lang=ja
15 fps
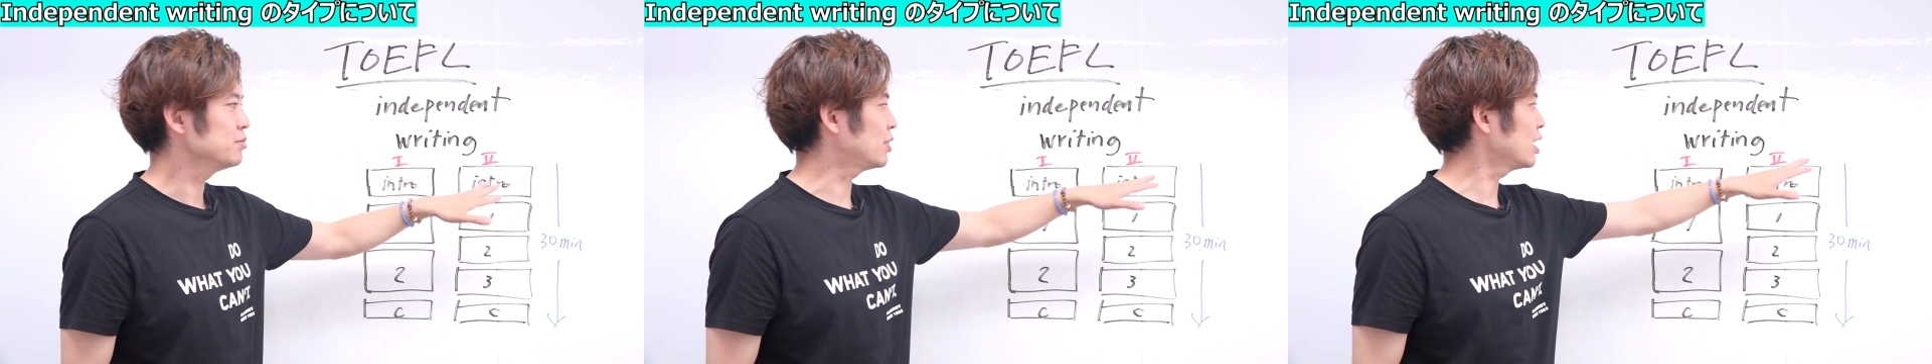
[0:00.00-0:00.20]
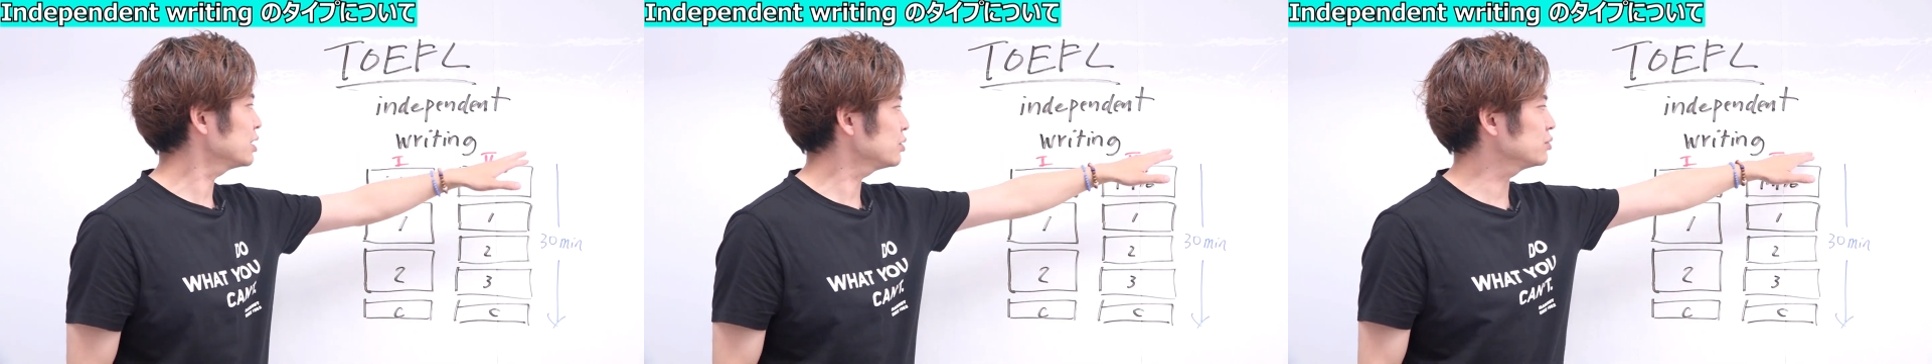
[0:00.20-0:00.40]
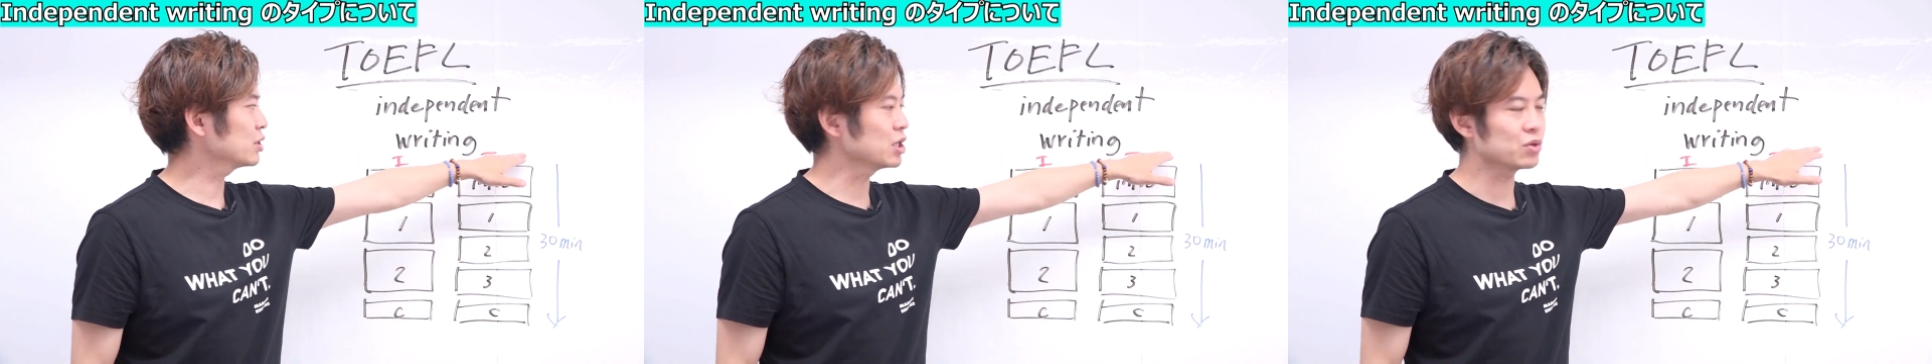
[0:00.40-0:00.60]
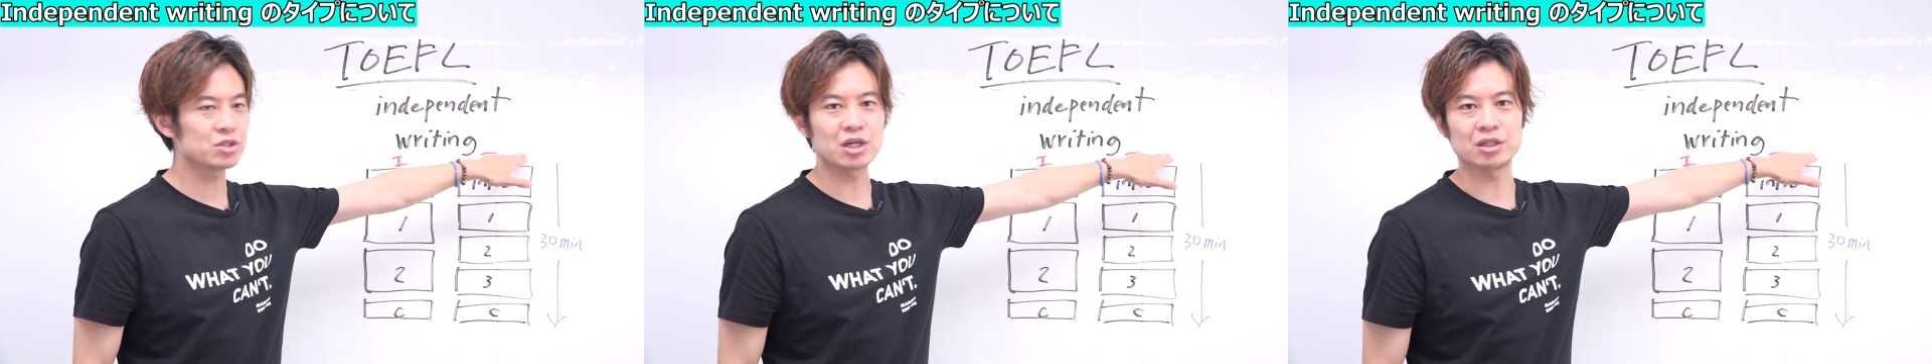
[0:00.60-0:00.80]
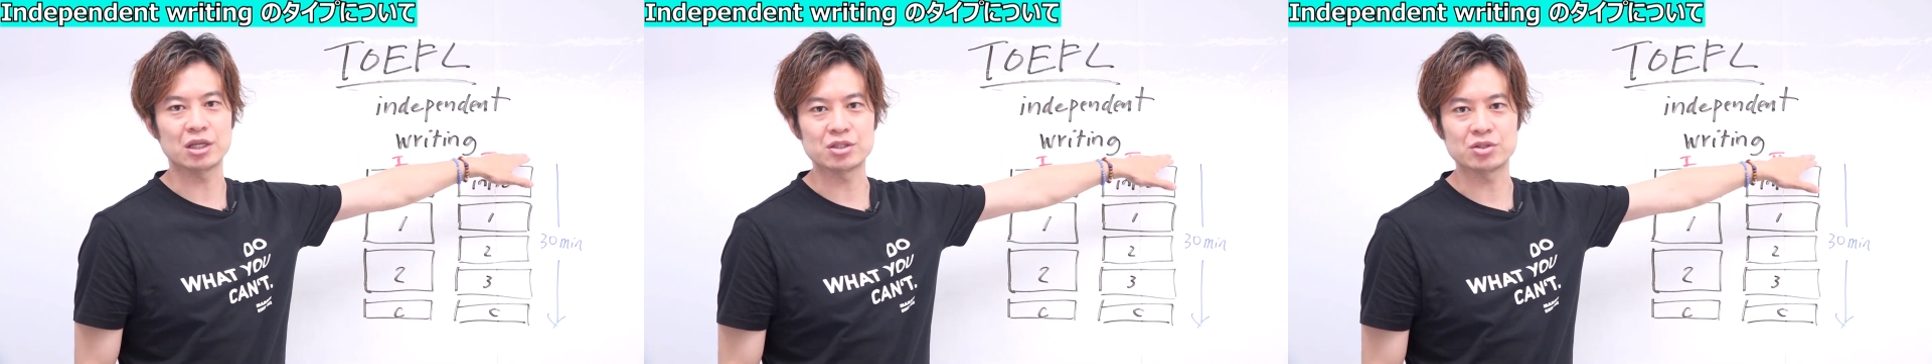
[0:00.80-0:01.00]
圧倒的にこっ
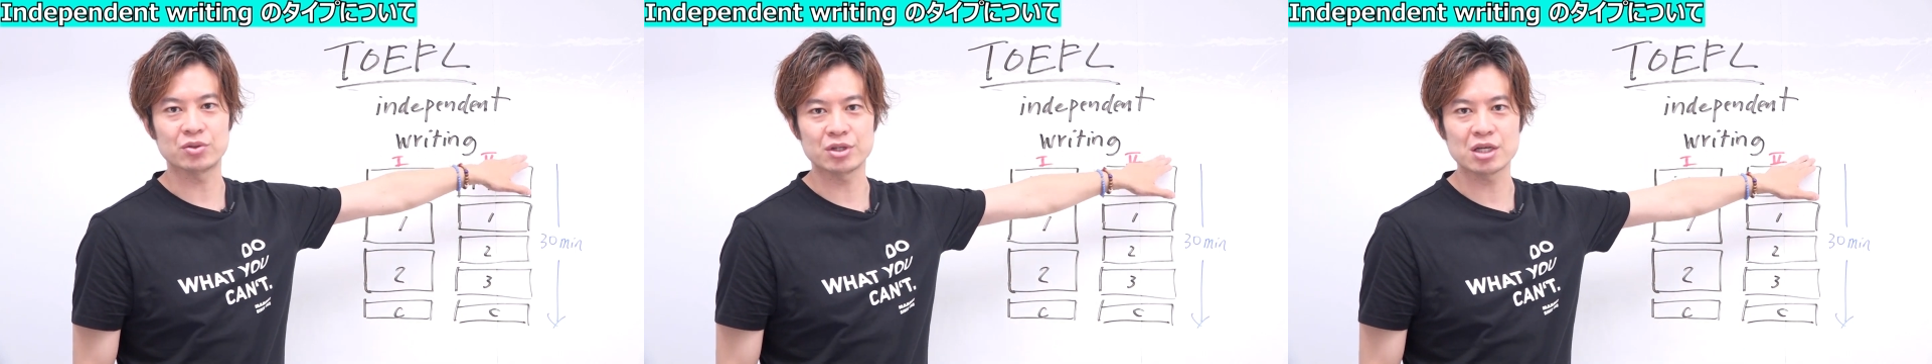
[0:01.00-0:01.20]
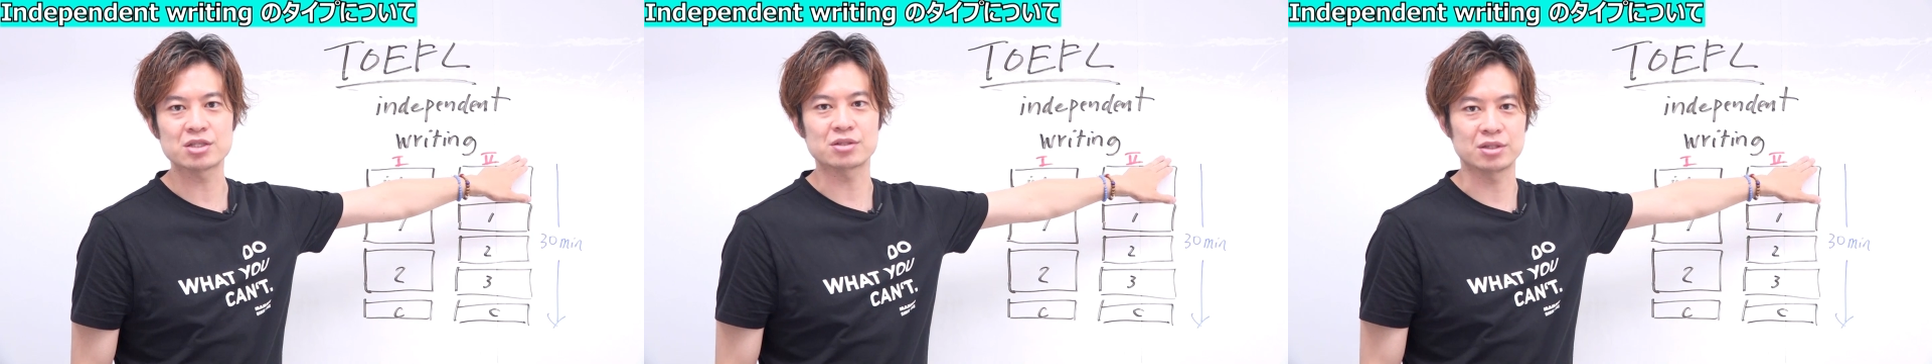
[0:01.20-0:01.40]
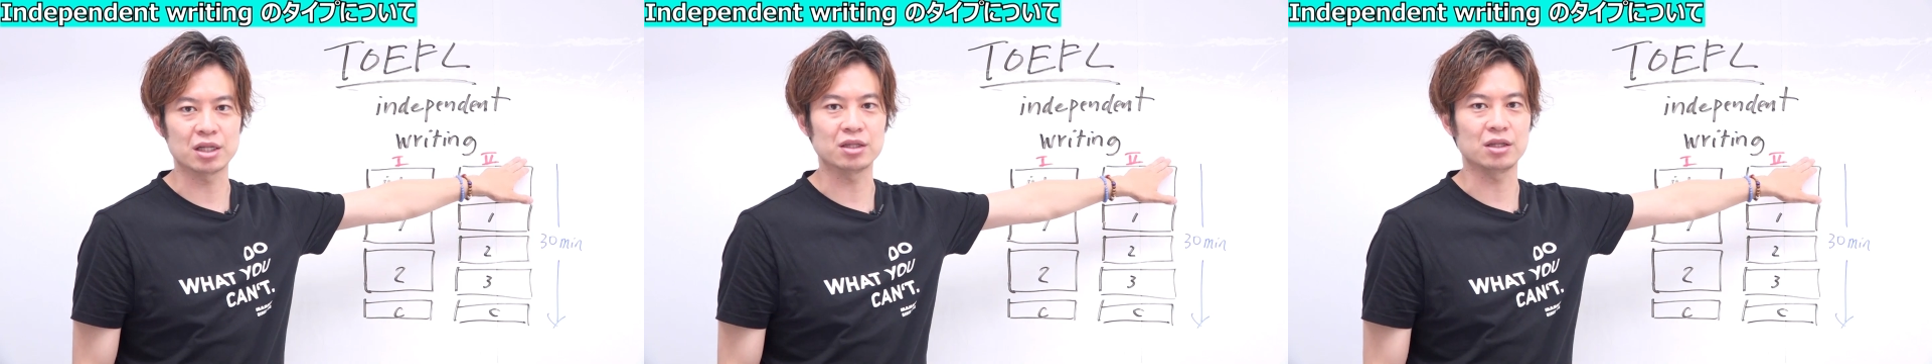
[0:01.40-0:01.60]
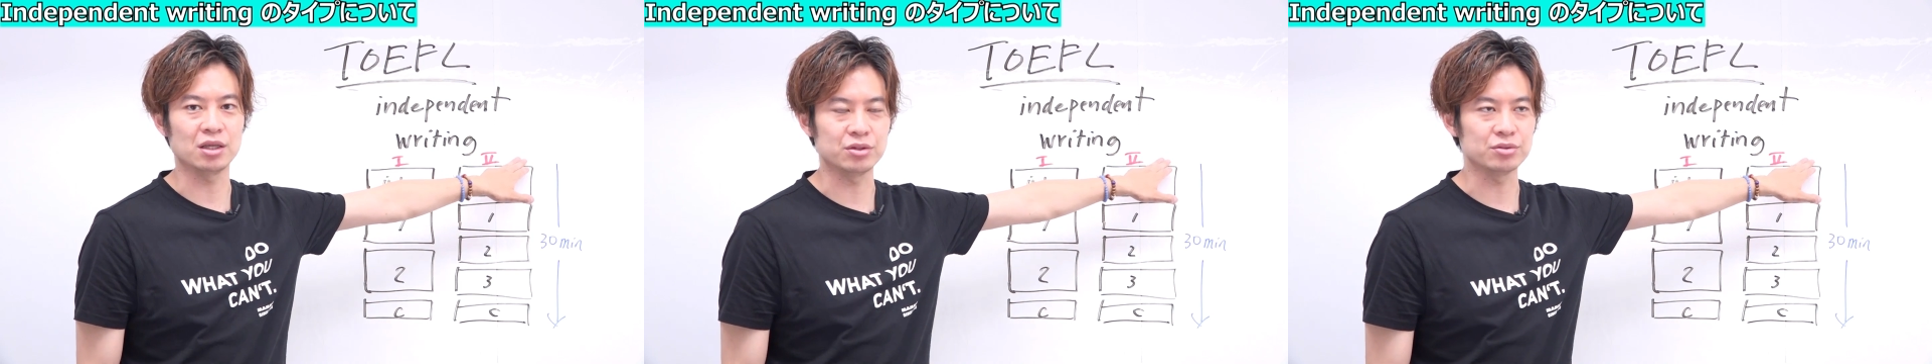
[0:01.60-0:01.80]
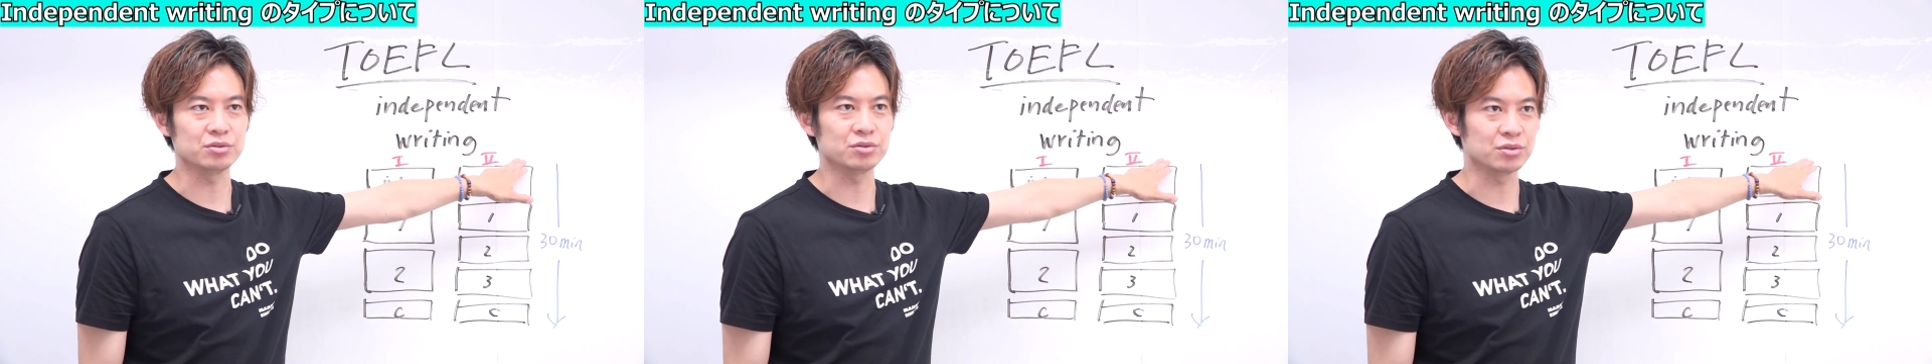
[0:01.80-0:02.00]
ちの点数取りやすくなって
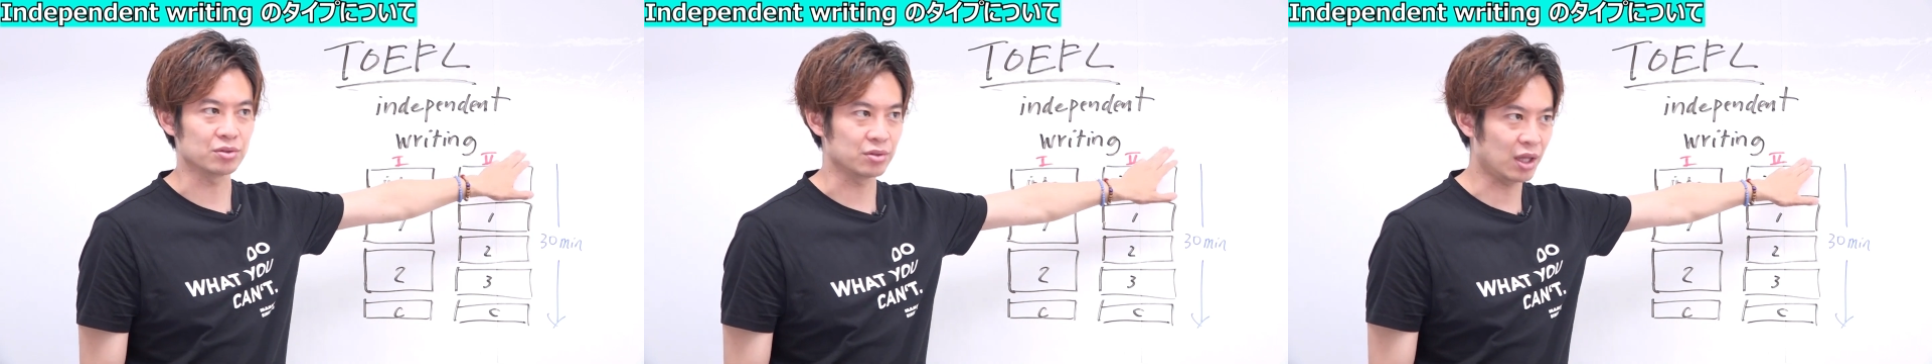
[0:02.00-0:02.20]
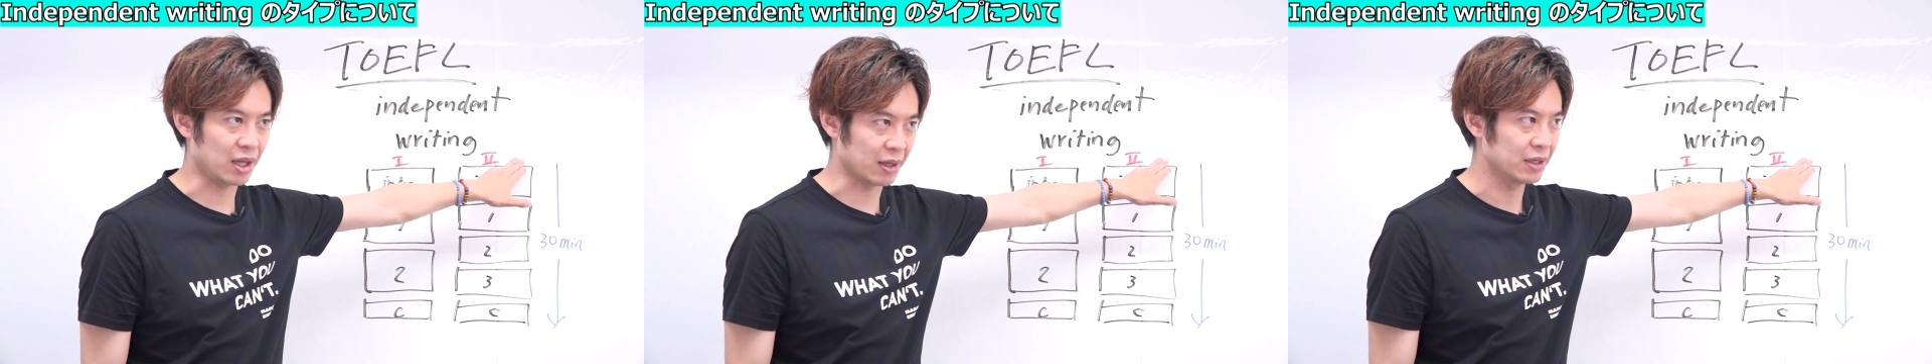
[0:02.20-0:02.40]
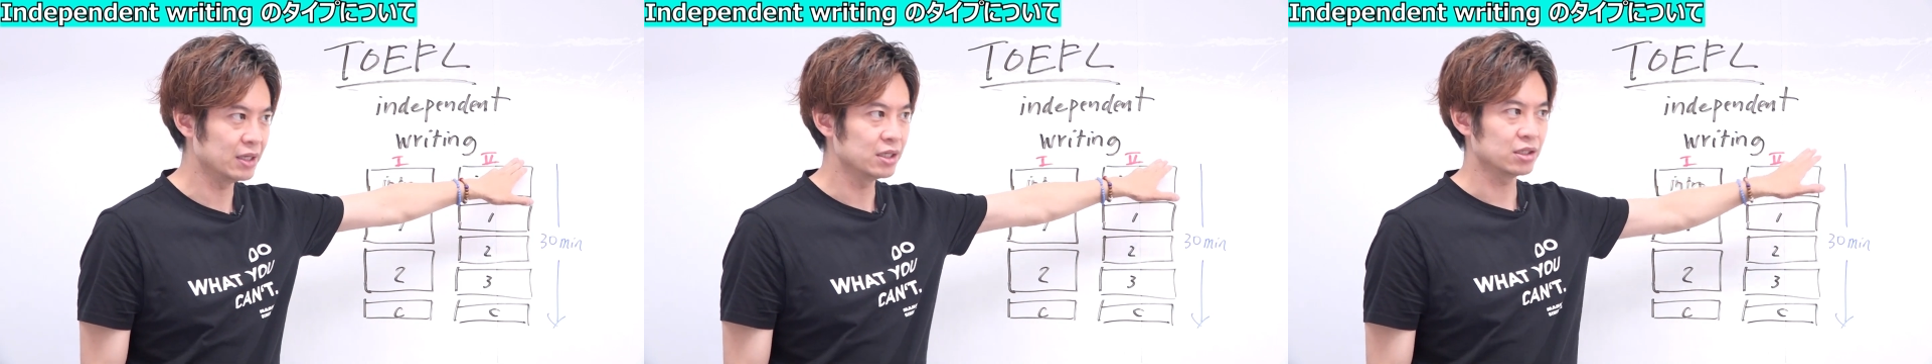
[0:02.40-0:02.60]
いるので、